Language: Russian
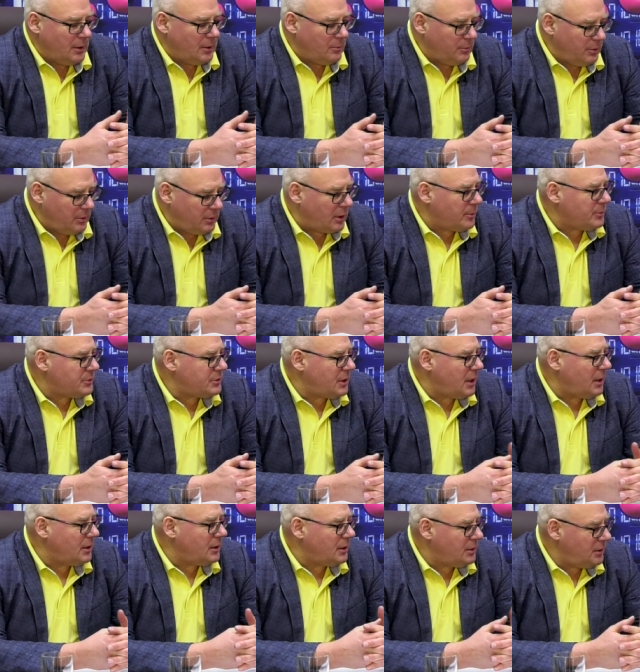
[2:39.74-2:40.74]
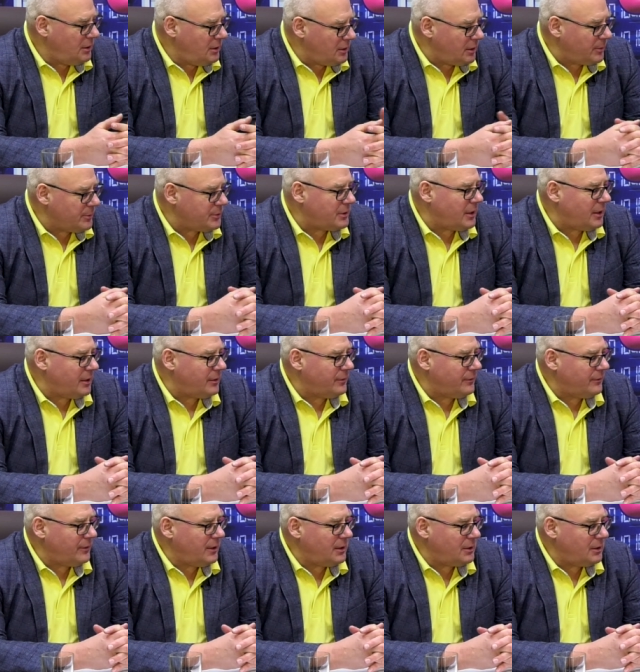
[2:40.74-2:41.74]
был Рамштайн-1,
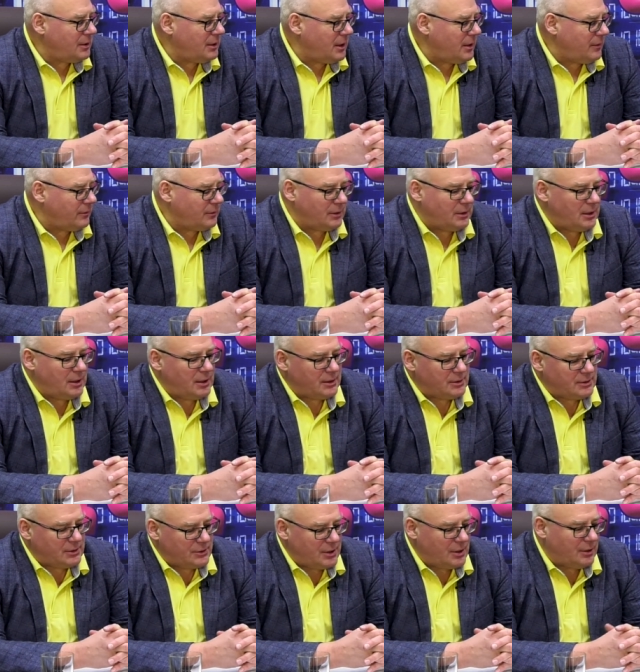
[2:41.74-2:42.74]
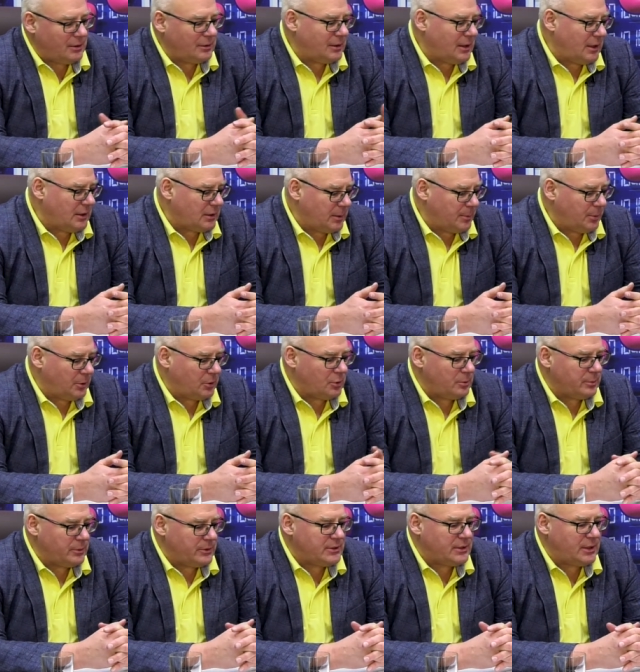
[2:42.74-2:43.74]
Рамштайн-2 недавно, да, сначала танки,
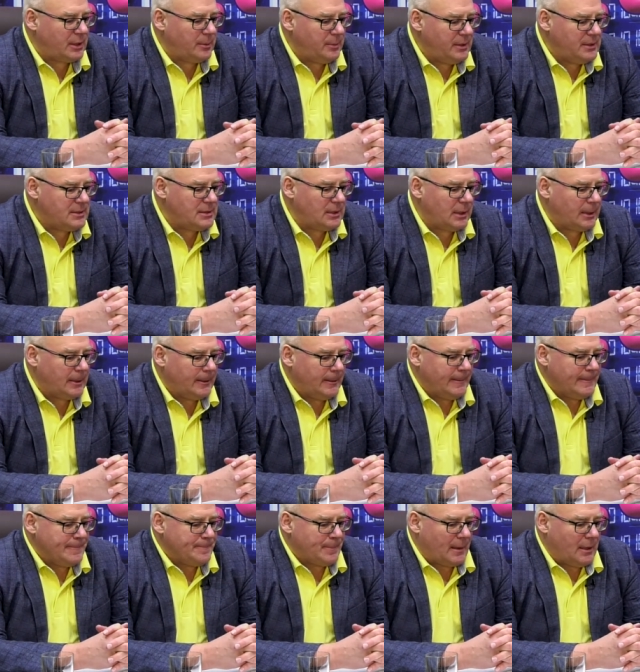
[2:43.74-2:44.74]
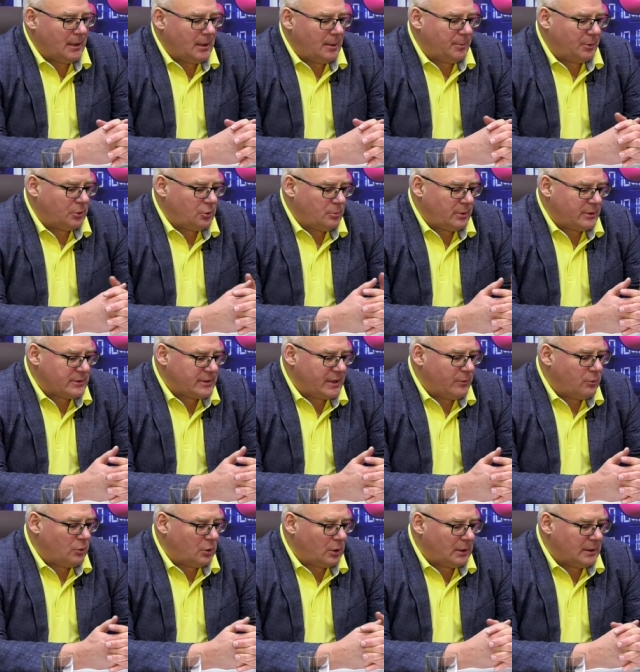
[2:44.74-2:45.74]
потом истребители, э, потом
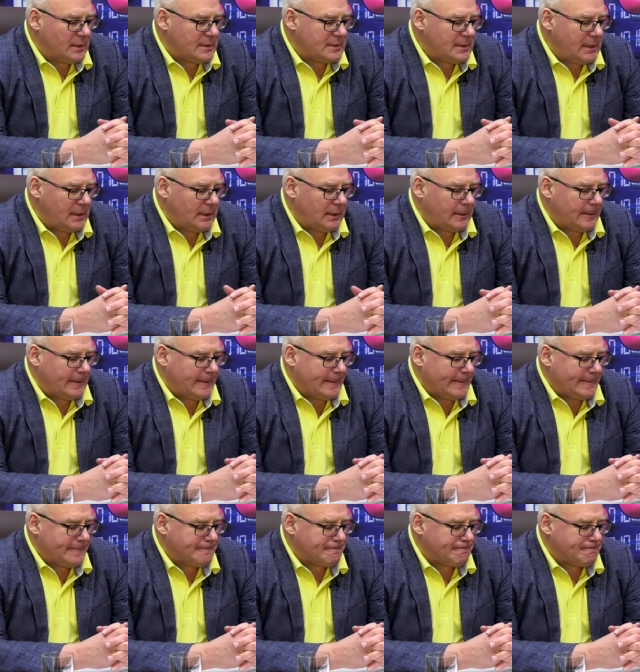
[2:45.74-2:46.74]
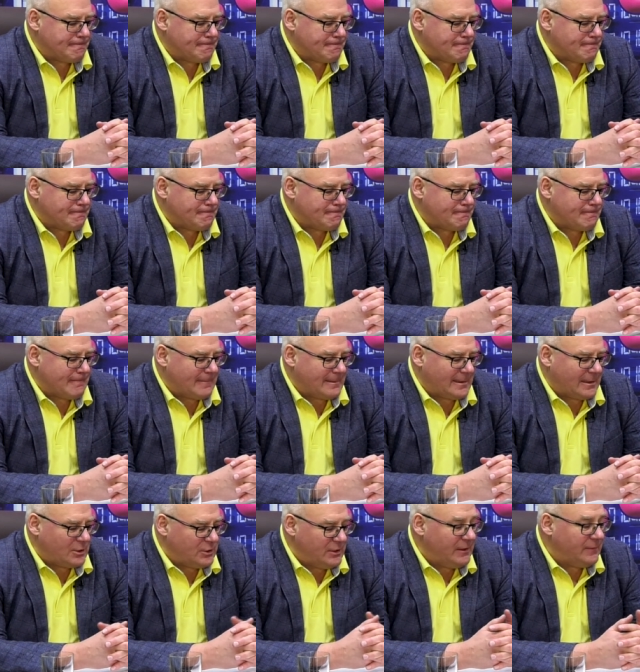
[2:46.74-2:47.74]
разговор о колоссальных
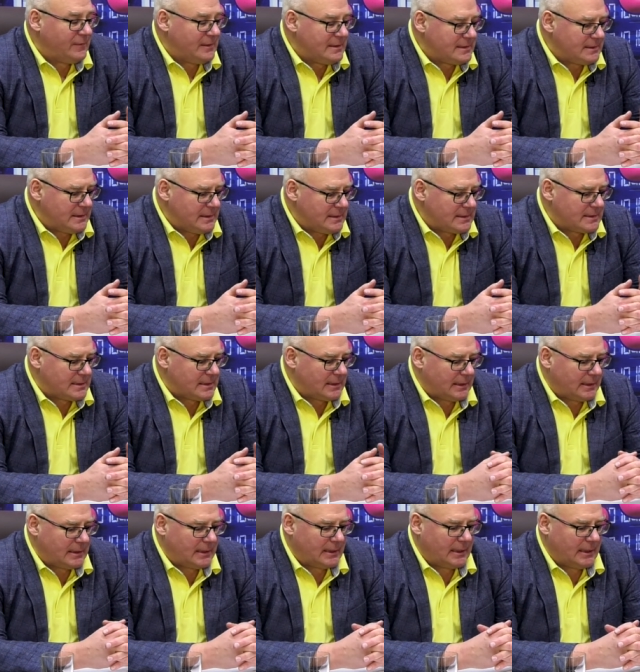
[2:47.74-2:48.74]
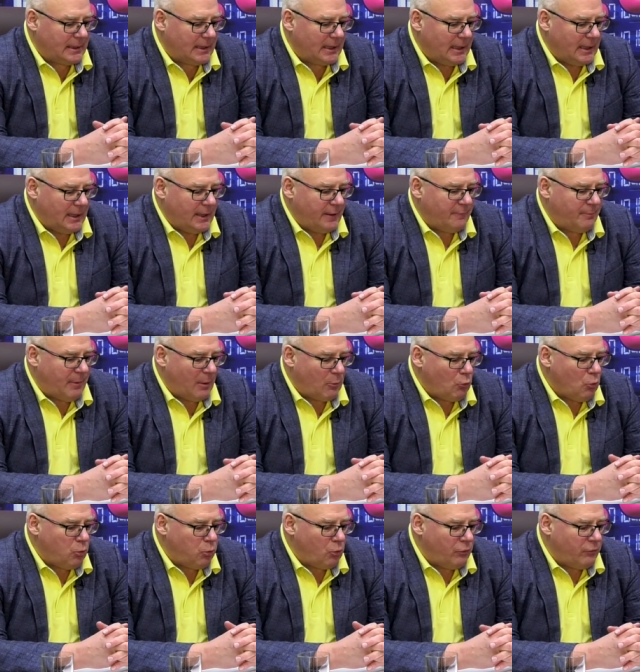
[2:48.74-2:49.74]
инвестициях э, в
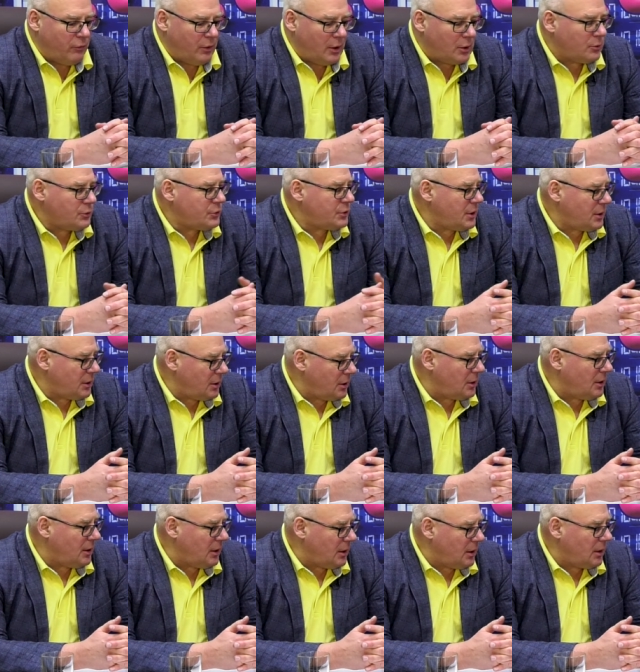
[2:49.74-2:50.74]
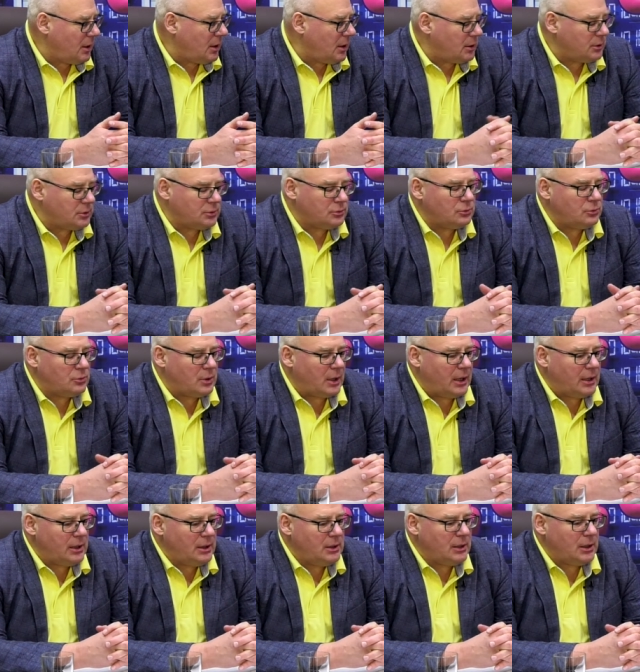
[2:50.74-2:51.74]
покупку вооружений для
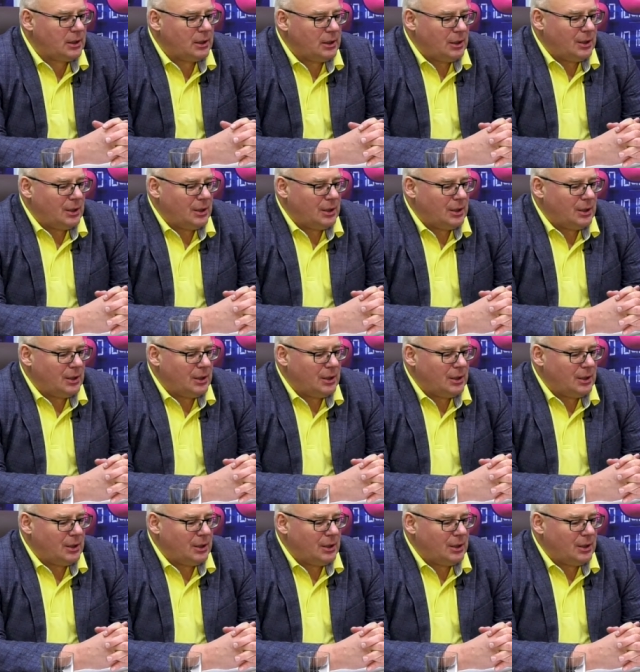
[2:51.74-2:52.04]
Украины.